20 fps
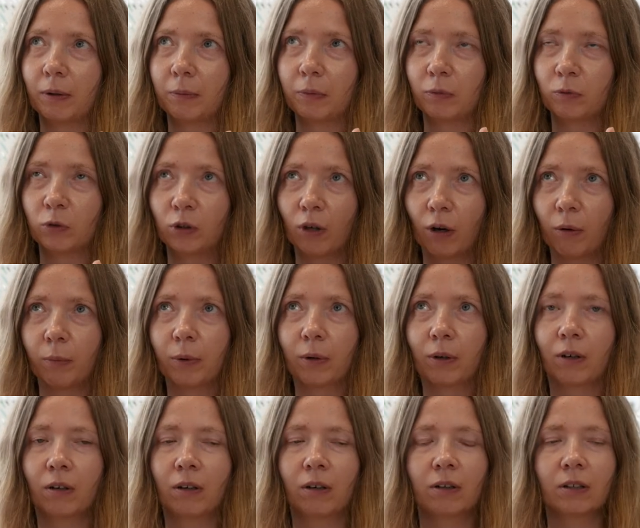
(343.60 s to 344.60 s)

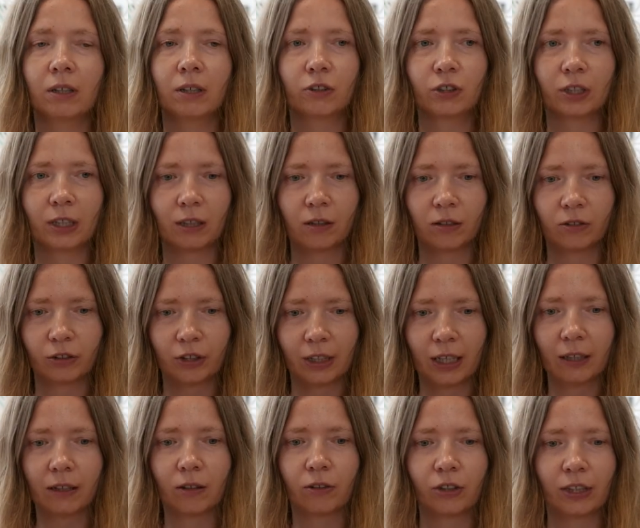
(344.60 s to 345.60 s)
dobro, czy jakoś,
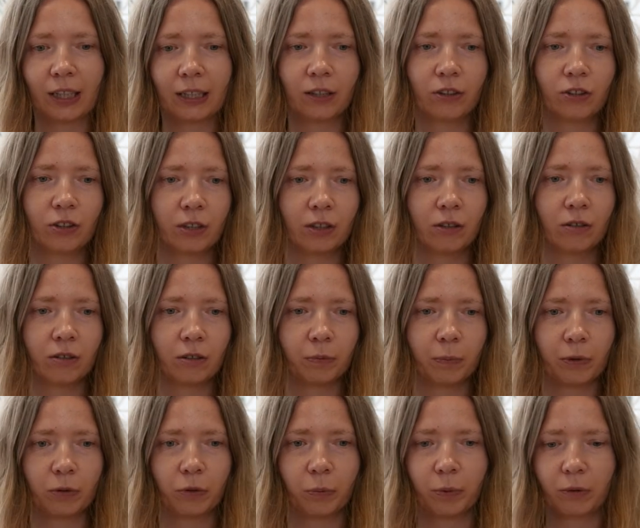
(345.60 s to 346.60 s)
jakoś, jakiś jego
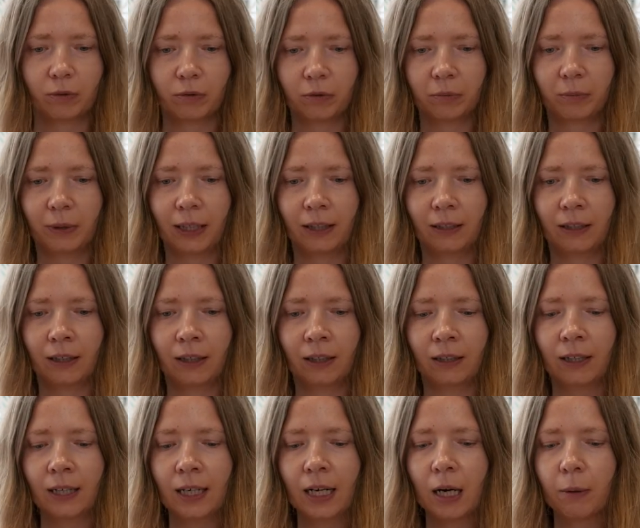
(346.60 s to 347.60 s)
sposób
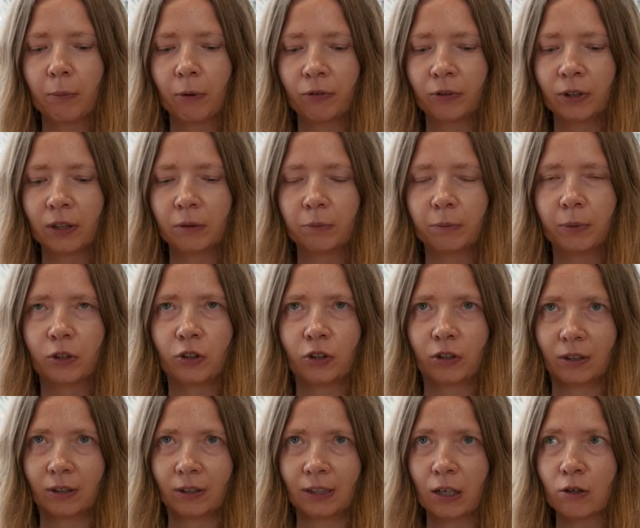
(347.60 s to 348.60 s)
rozumienia powinien
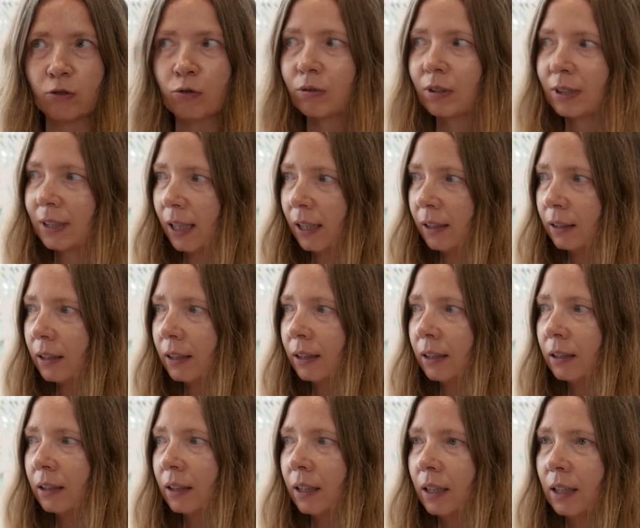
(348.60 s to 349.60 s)
być narzucany
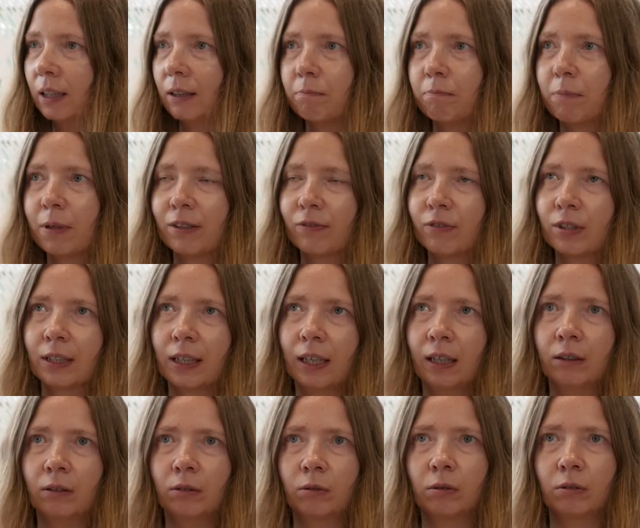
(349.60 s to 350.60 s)
bez
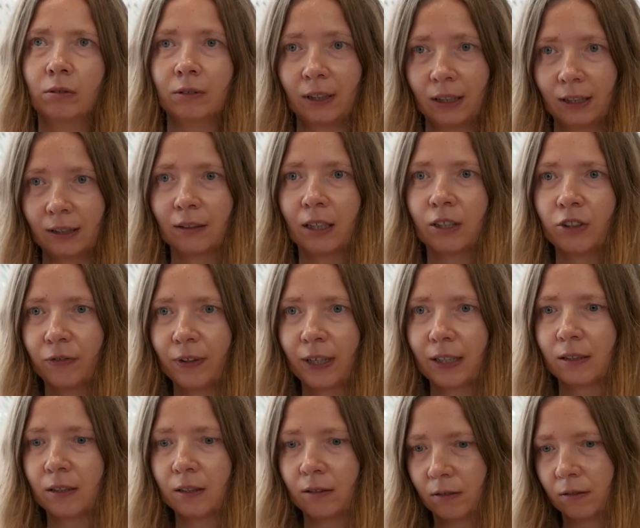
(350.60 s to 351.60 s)
względu na, na
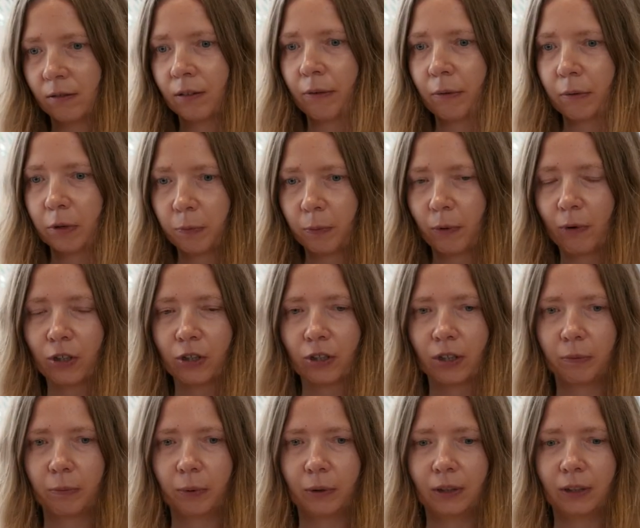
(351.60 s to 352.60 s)
świat nie wiem,
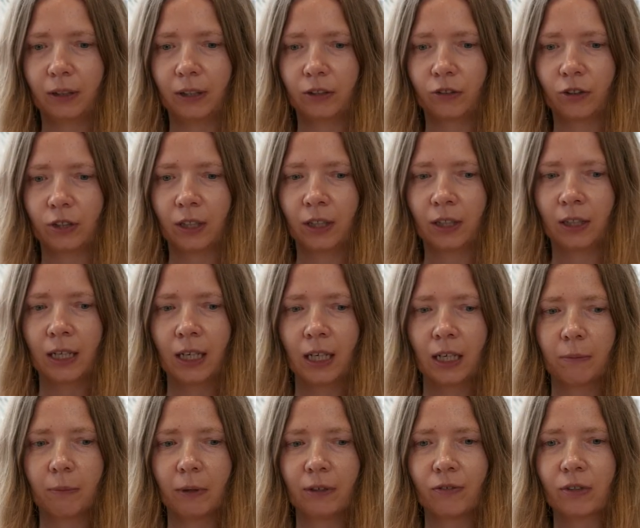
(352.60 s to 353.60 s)
społeczny i polityczny,
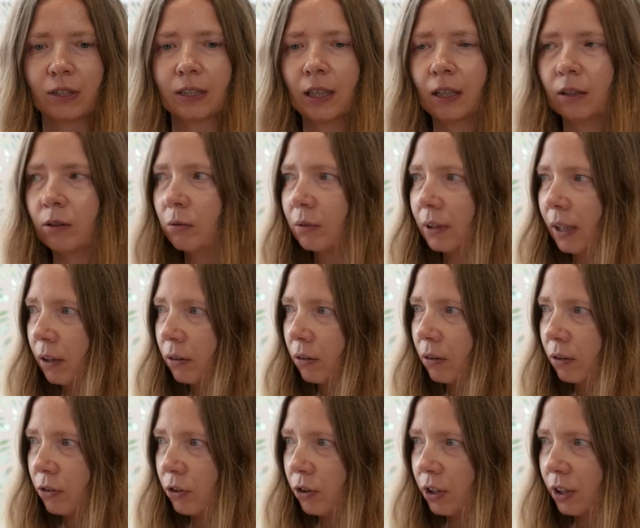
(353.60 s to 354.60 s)
bez względu na
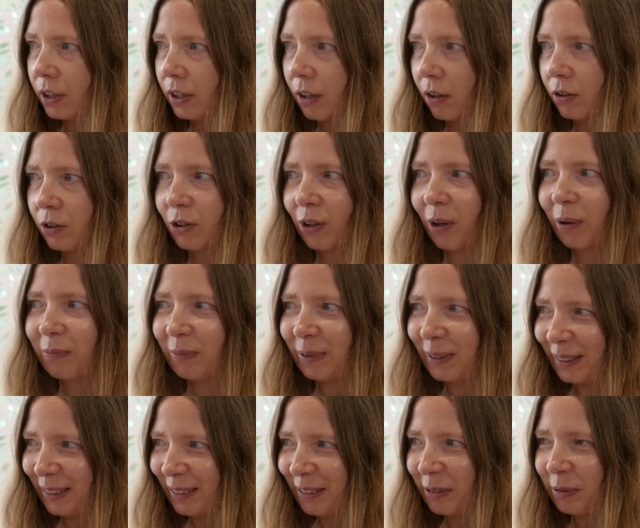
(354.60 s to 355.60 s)
to, czy
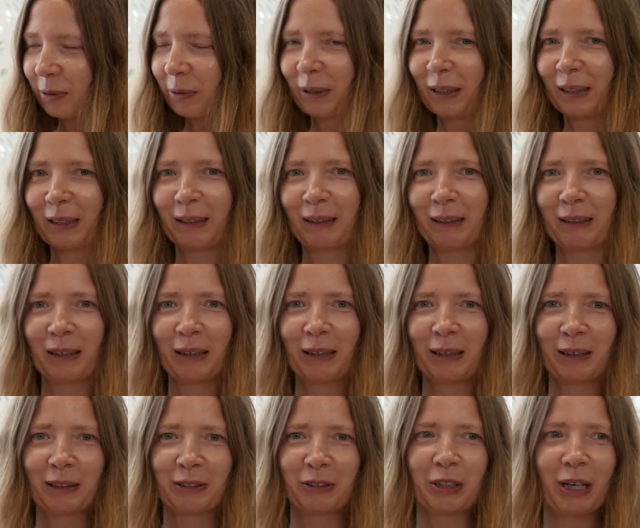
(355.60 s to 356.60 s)
osoby, które
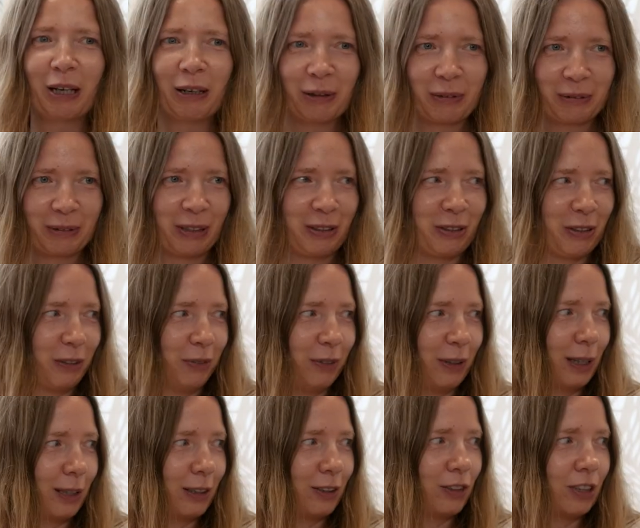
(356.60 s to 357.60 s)
dzielą ten
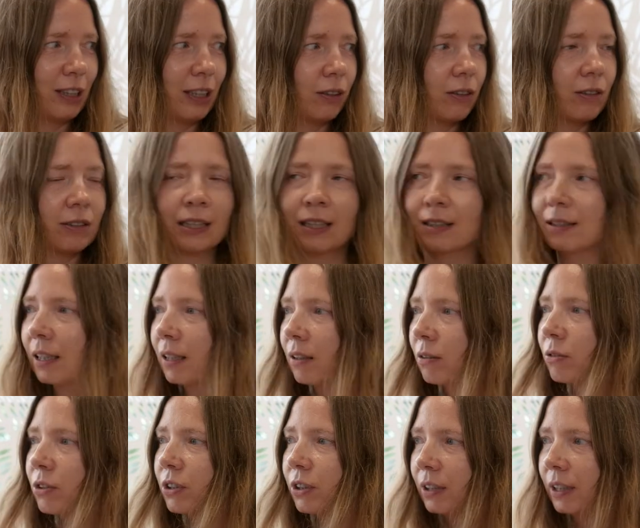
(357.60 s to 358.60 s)
świat, się na to
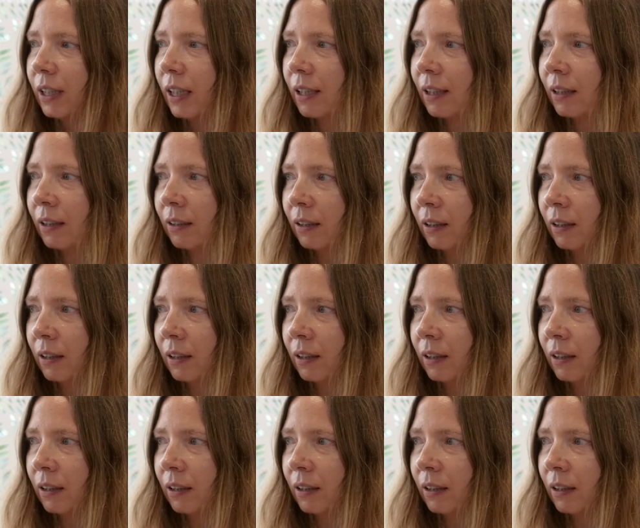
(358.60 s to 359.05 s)
zgadzają, czy nie.